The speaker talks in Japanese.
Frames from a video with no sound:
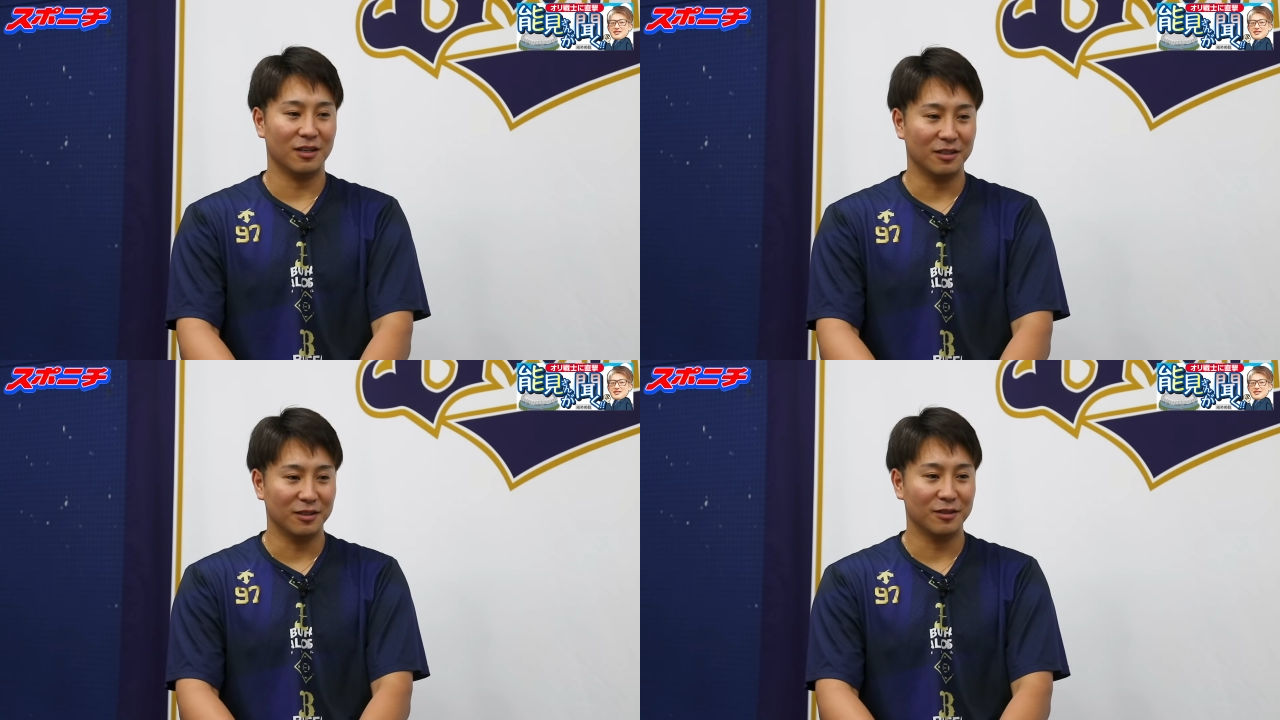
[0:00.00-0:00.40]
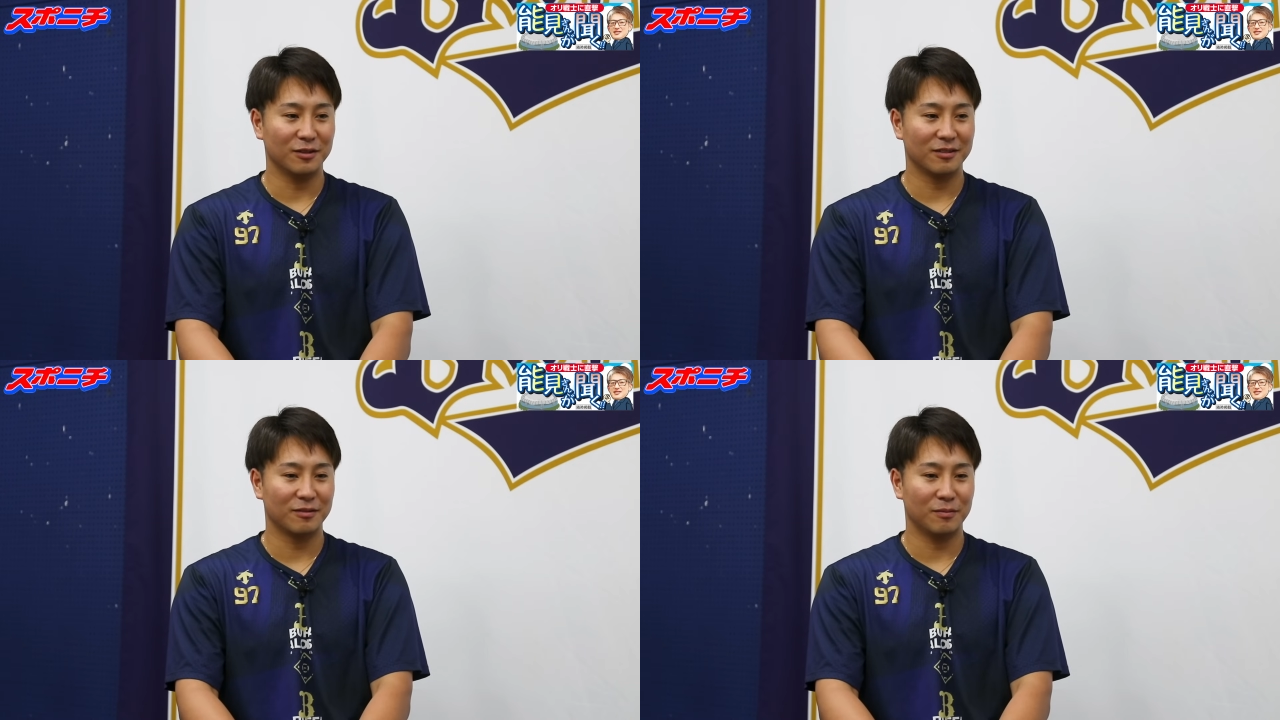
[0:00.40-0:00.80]
はい
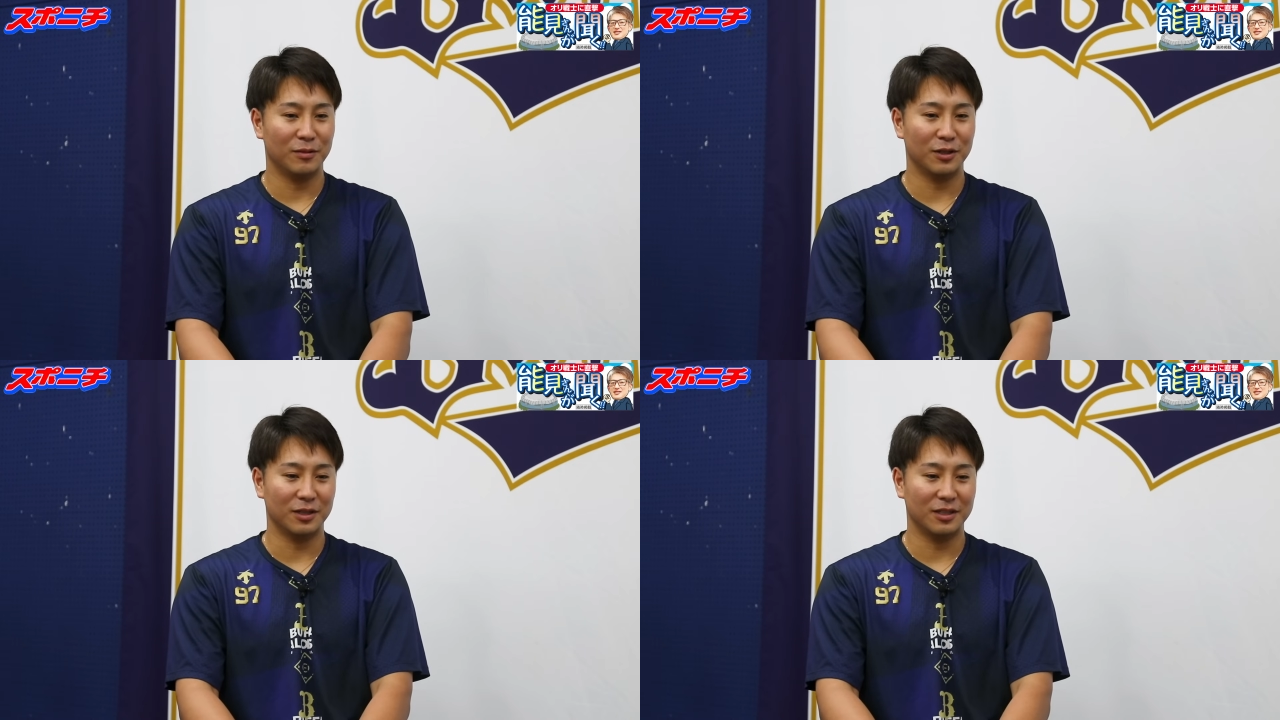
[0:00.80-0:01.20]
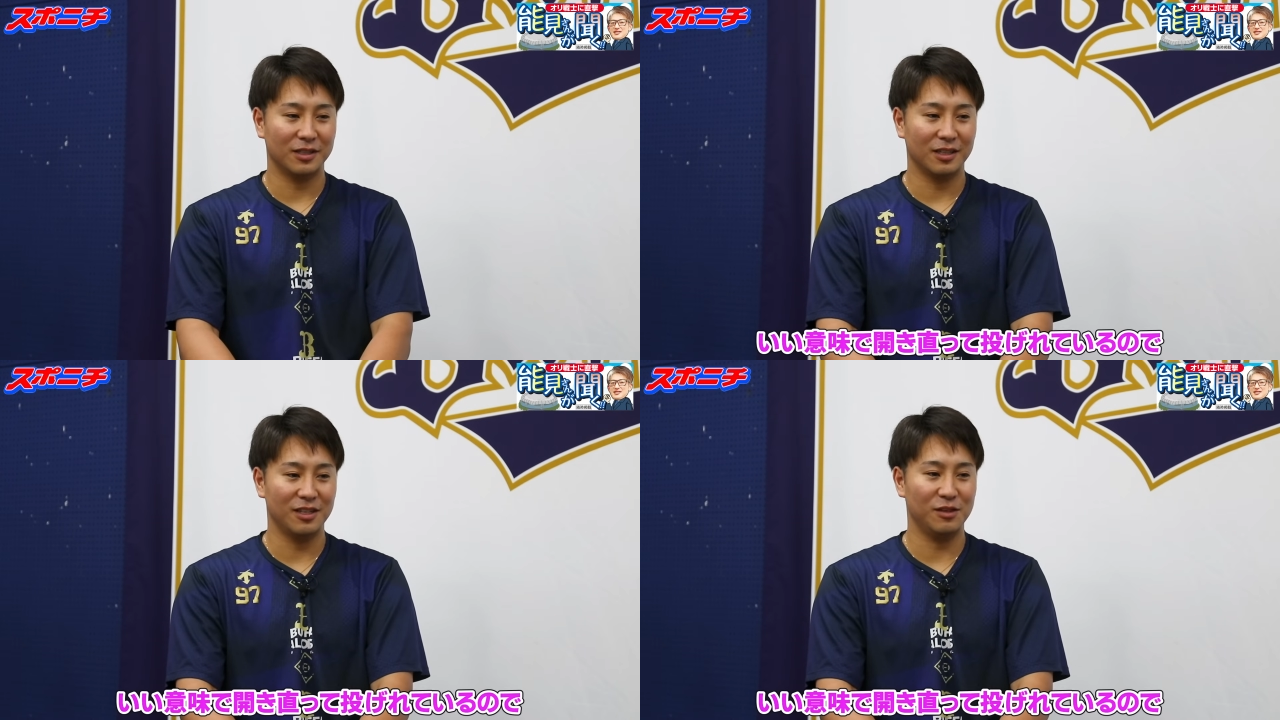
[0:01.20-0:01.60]
まあ、
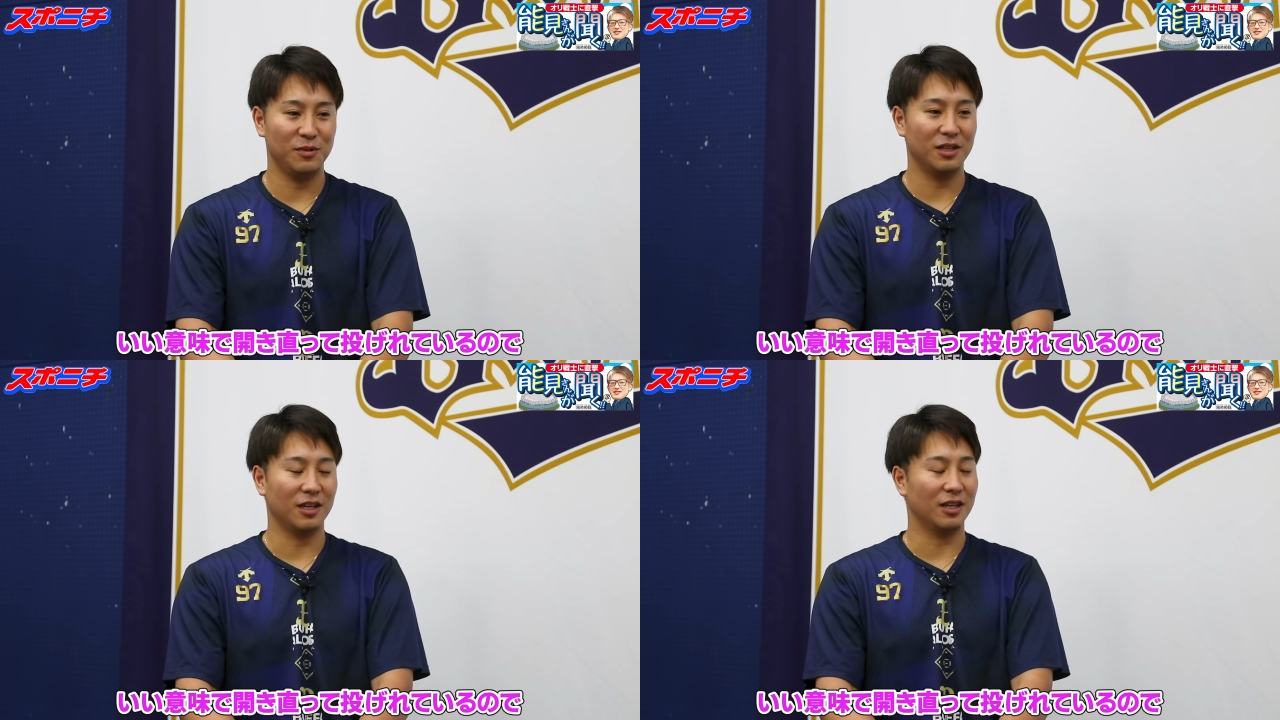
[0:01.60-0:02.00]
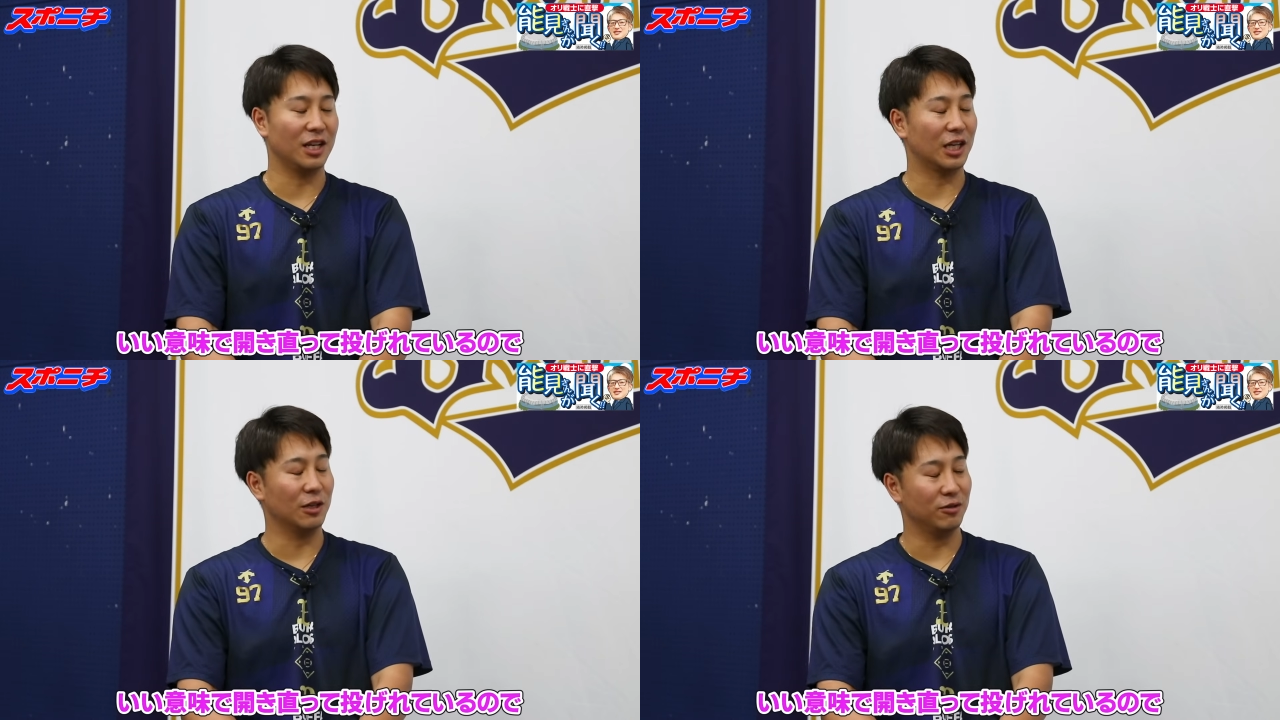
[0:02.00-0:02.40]
いい意味で
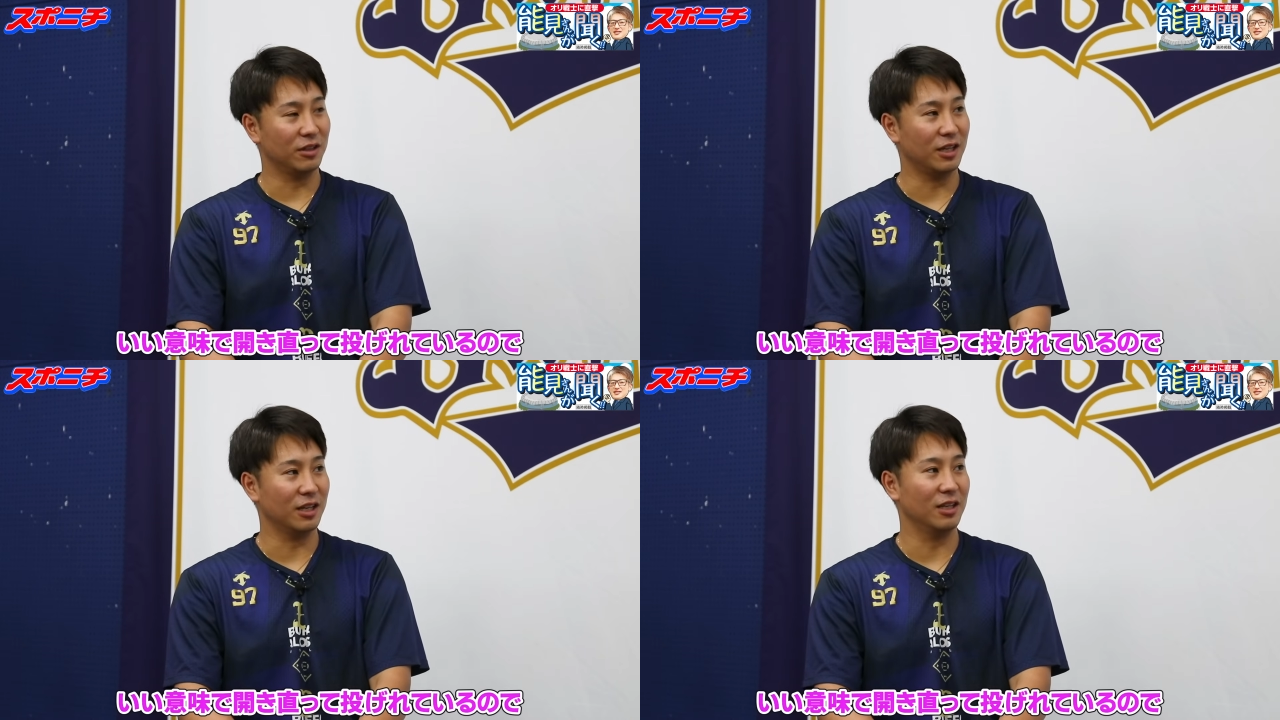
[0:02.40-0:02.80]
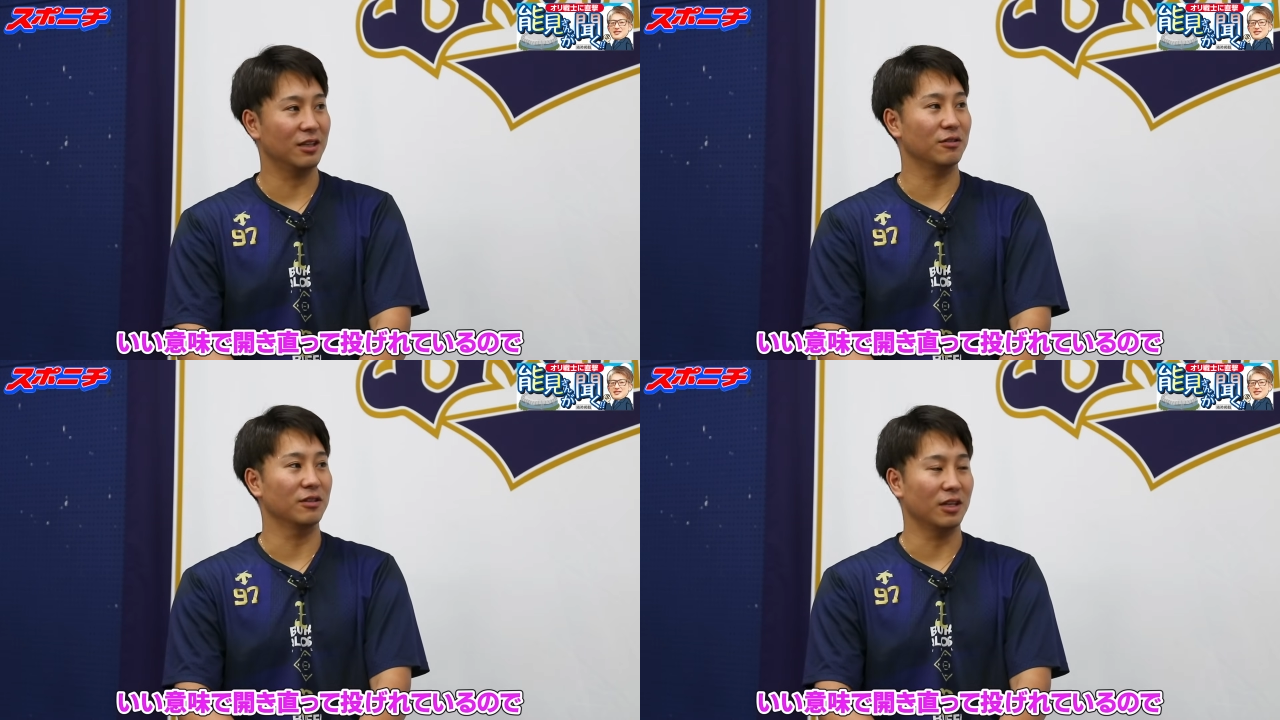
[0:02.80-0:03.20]
開き直って投げれ
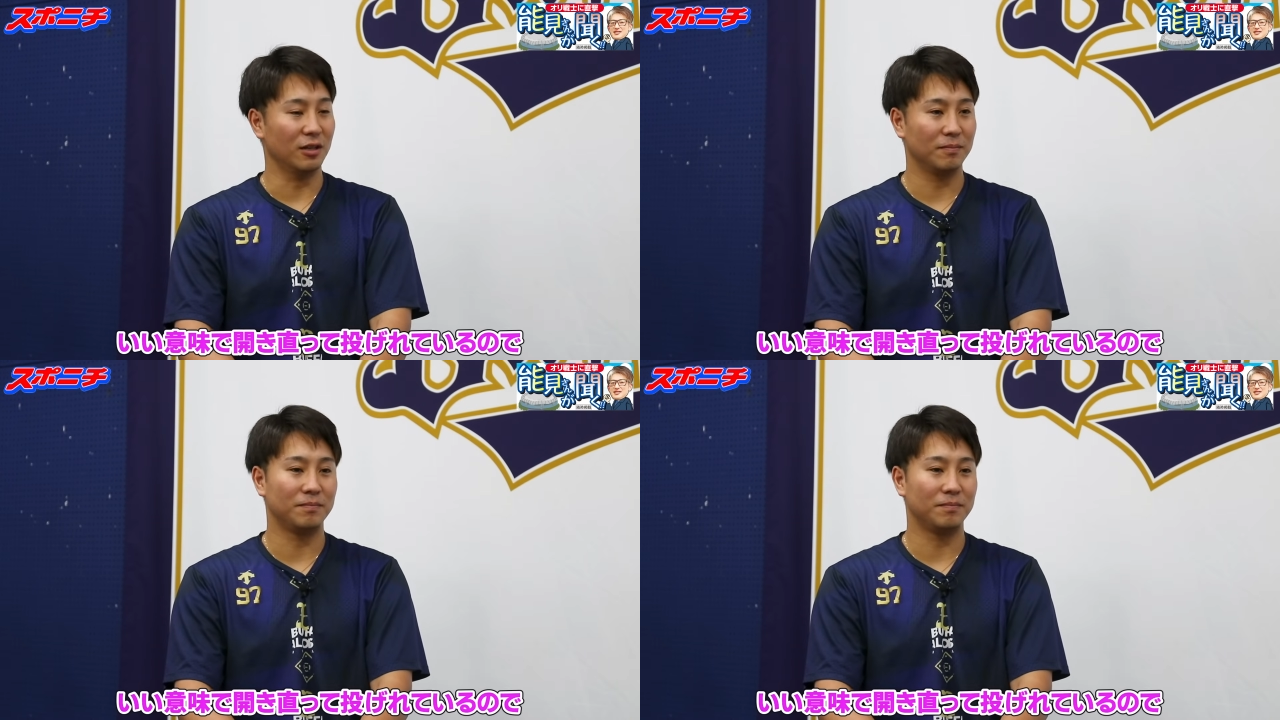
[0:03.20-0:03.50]
てるんで、